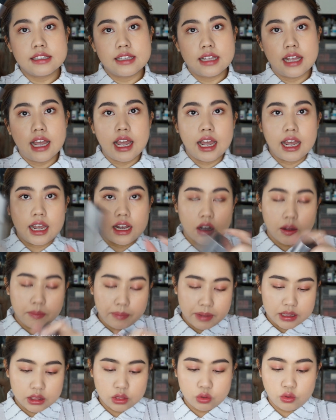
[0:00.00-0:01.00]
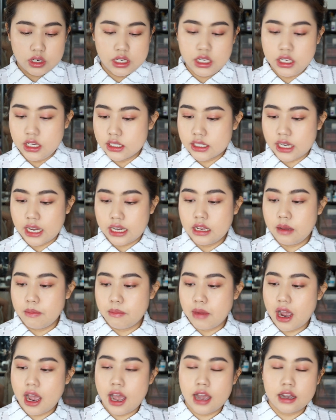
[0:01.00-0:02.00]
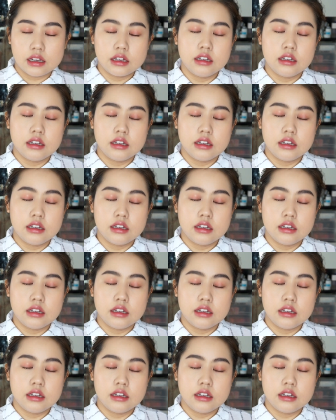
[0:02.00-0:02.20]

นะคะ ก็เป็นตัวที่ใช้ดีมาก